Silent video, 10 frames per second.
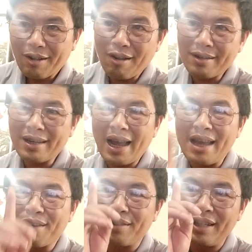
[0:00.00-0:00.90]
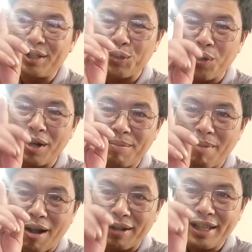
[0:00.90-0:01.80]
con cái có thể ruồng
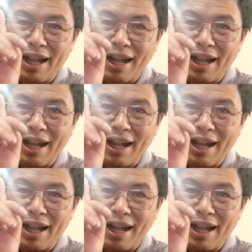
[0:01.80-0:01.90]
bỏ